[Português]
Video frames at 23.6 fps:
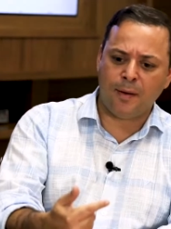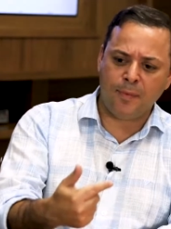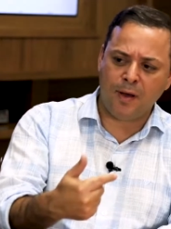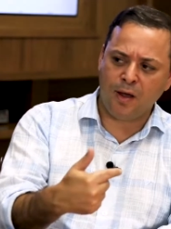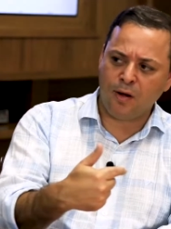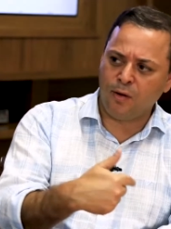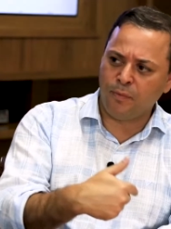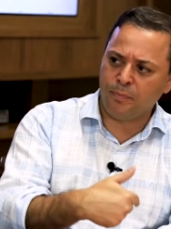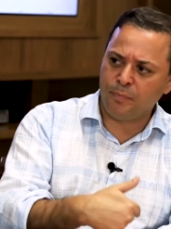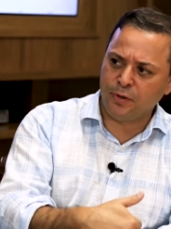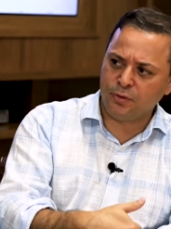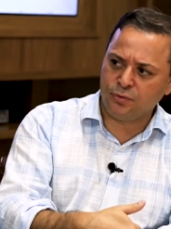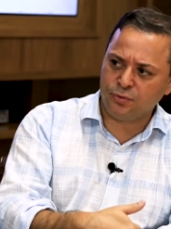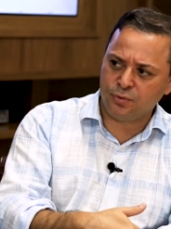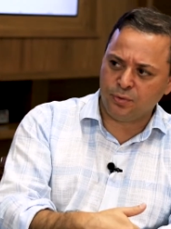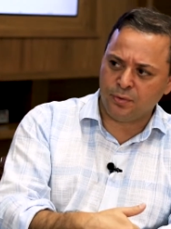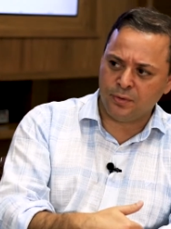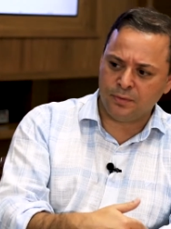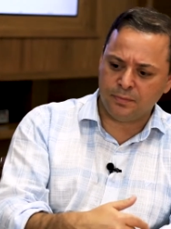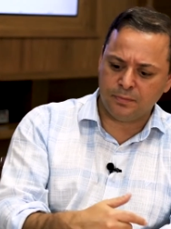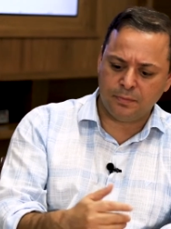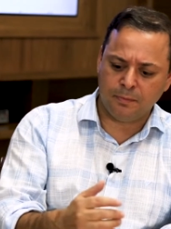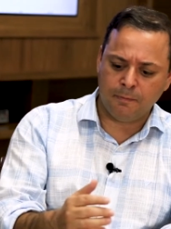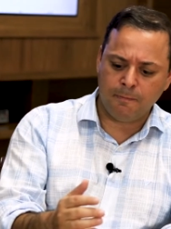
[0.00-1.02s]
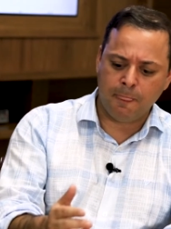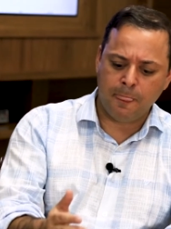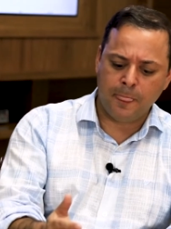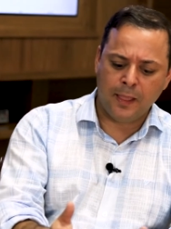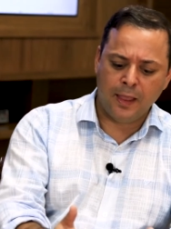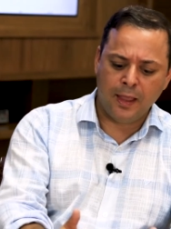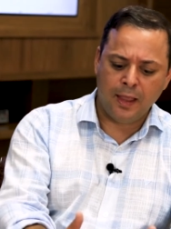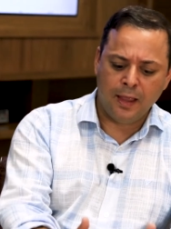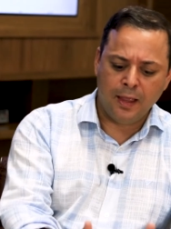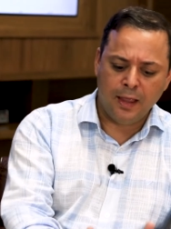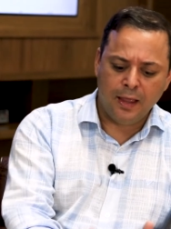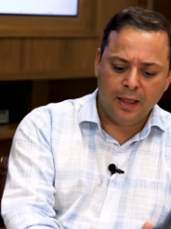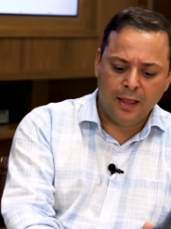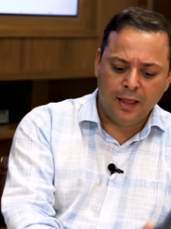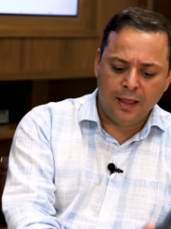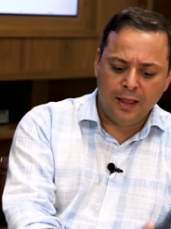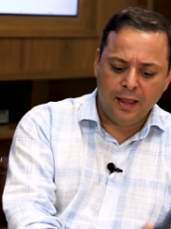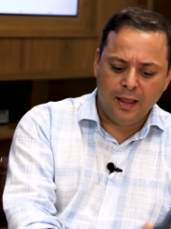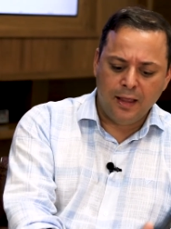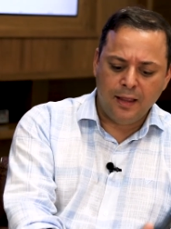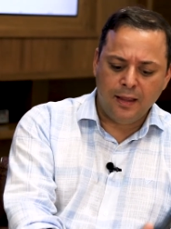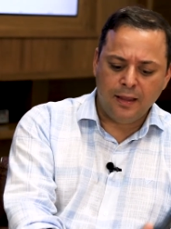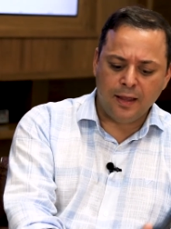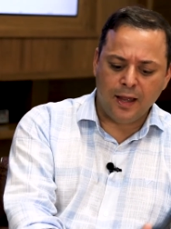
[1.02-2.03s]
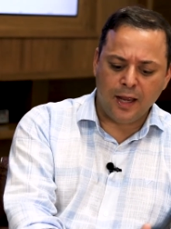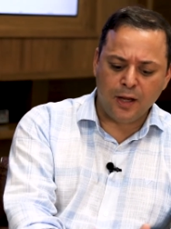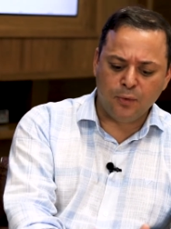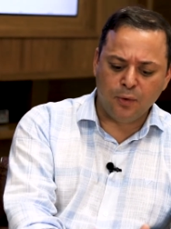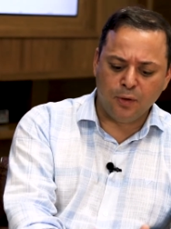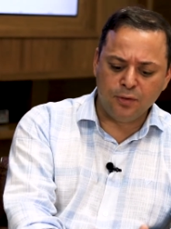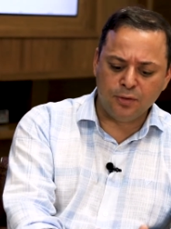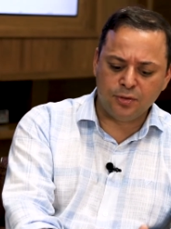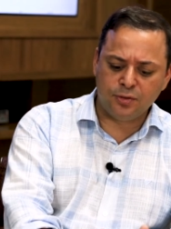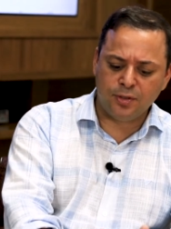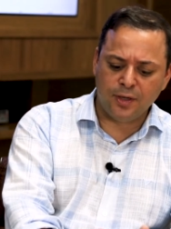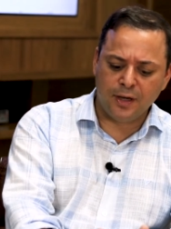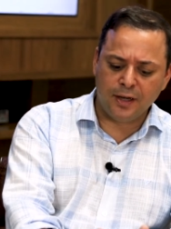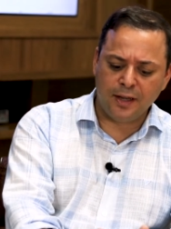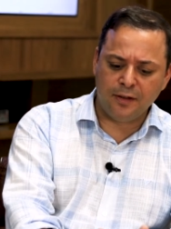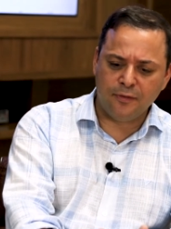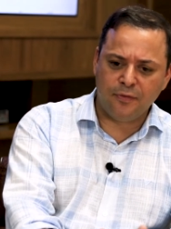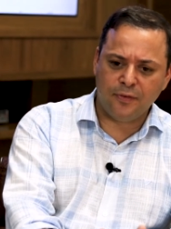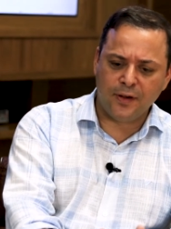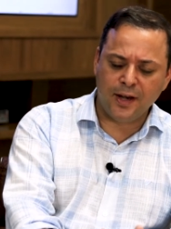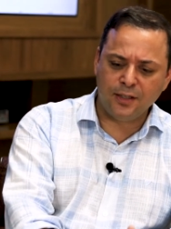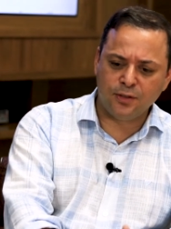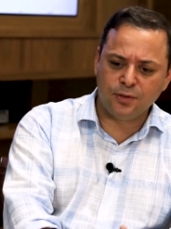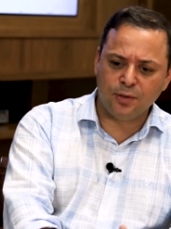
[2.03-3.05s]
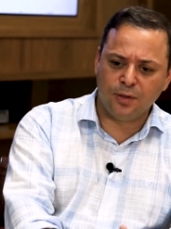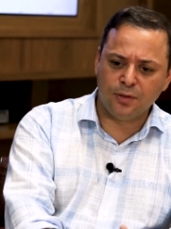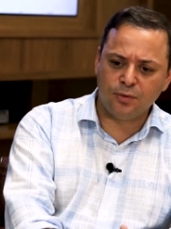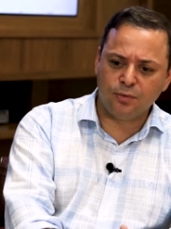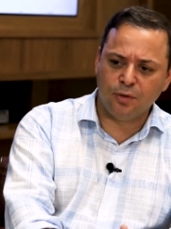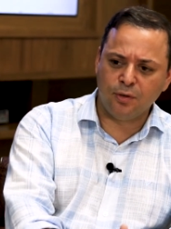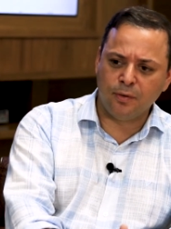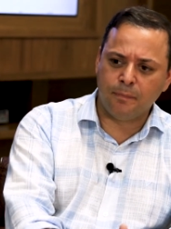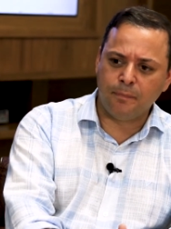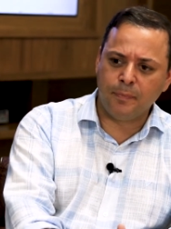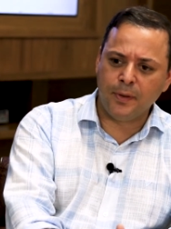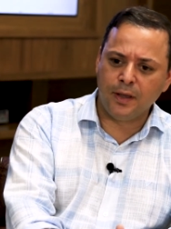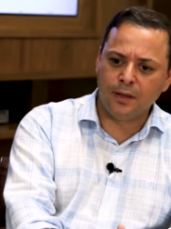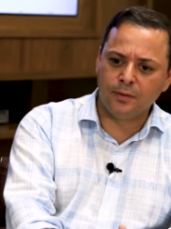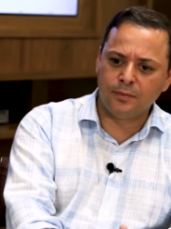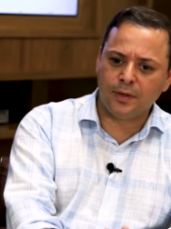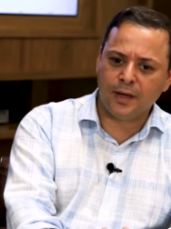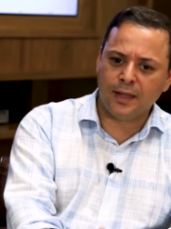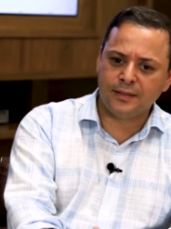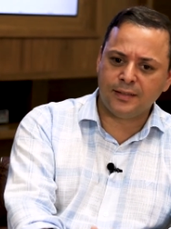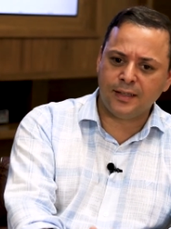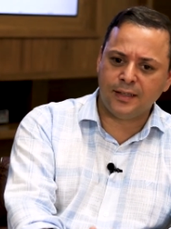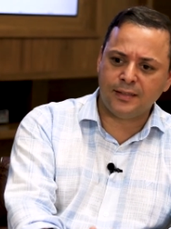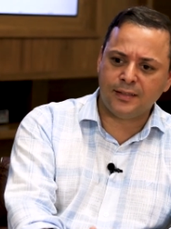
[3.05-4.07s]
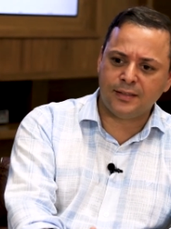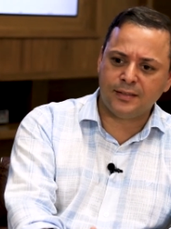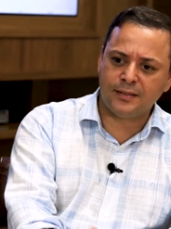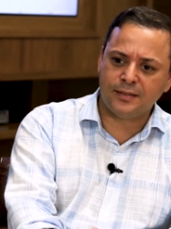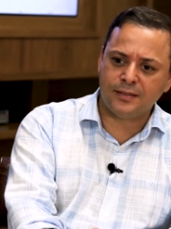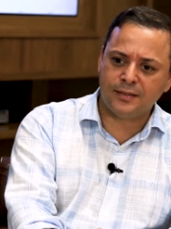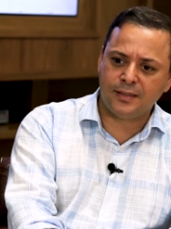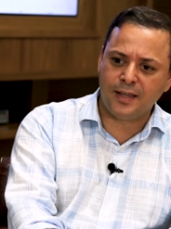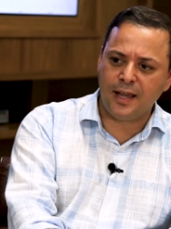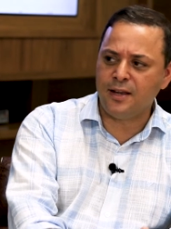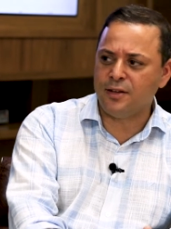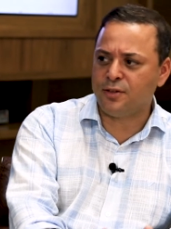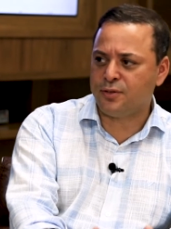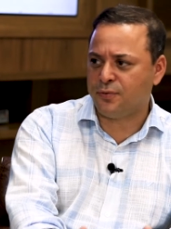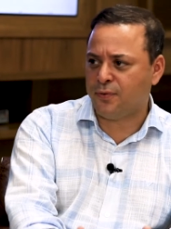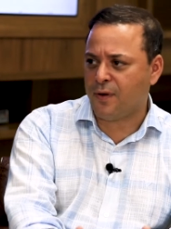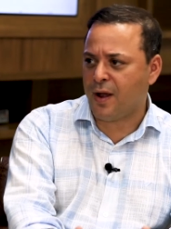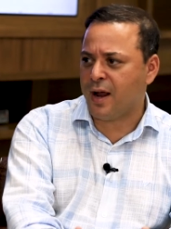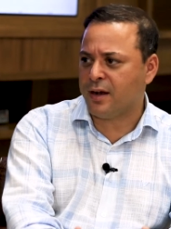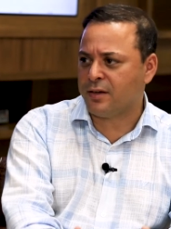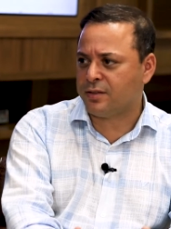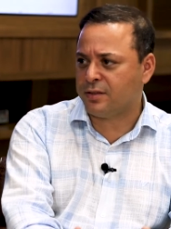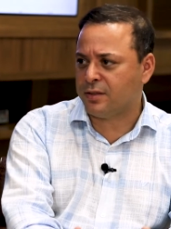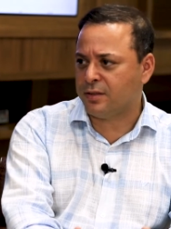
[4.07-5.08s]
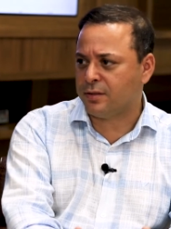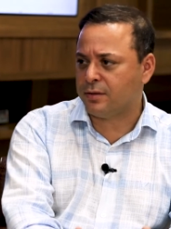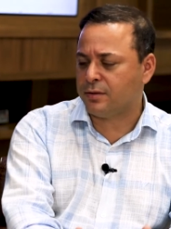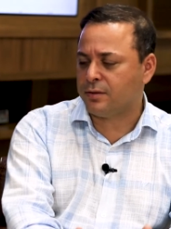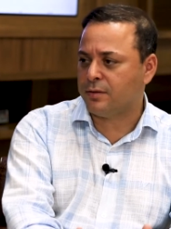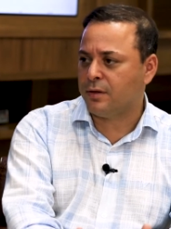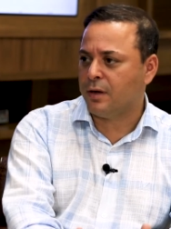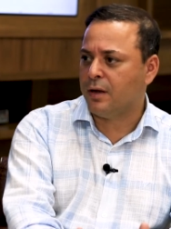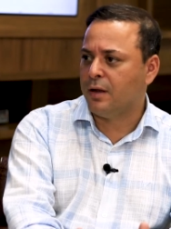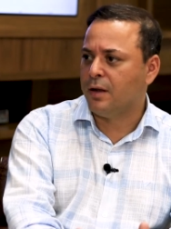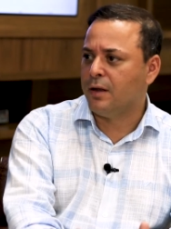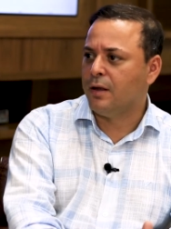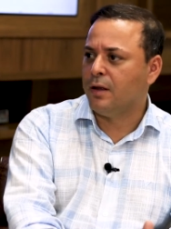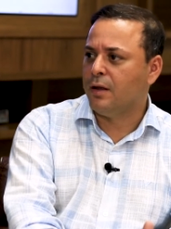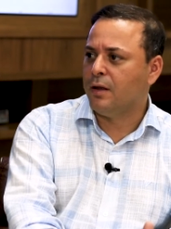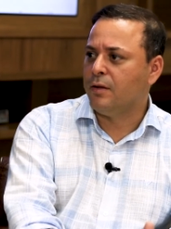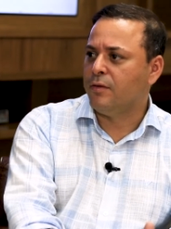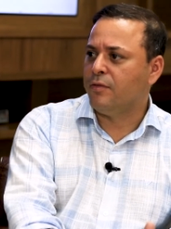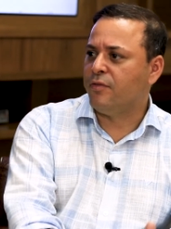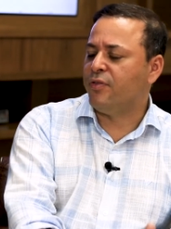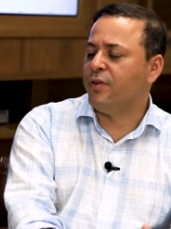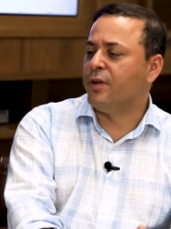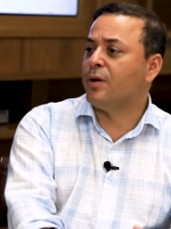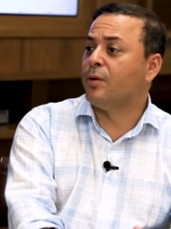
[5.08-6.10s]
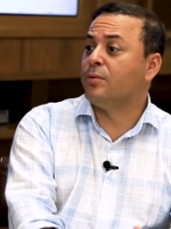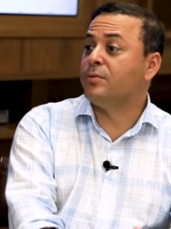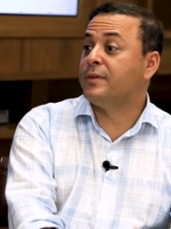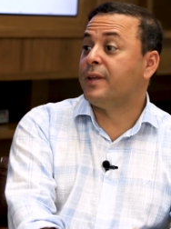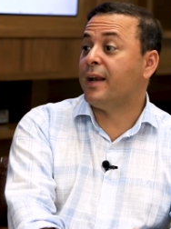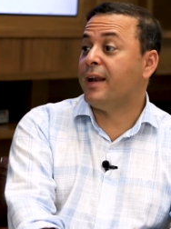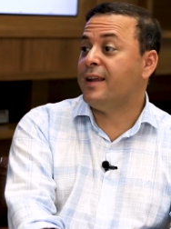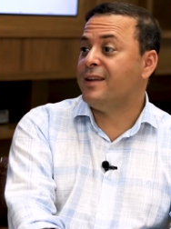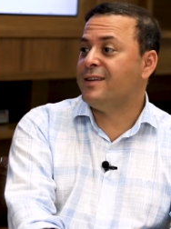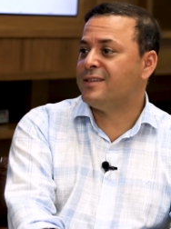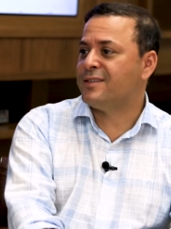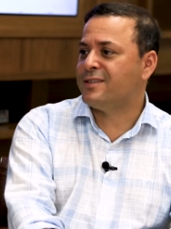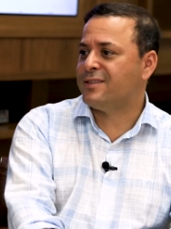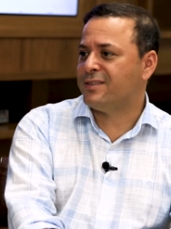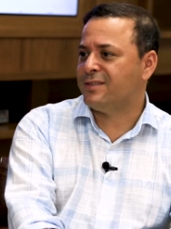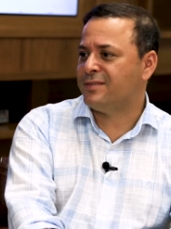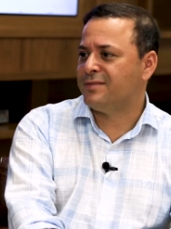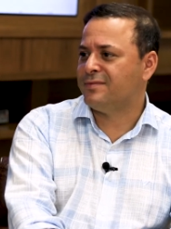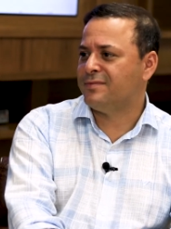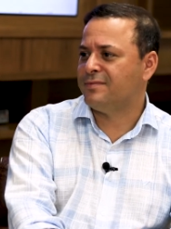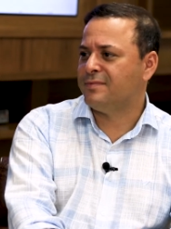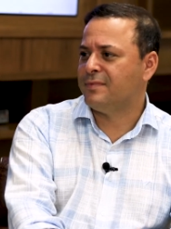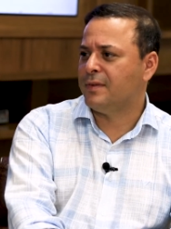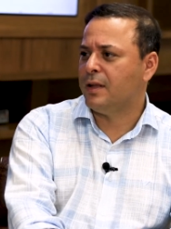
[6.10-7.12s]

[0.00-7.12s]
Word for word: Amaral Peixoto. E aí quando chega em frente ao Antônio Pedro, essas seis faixas viram três.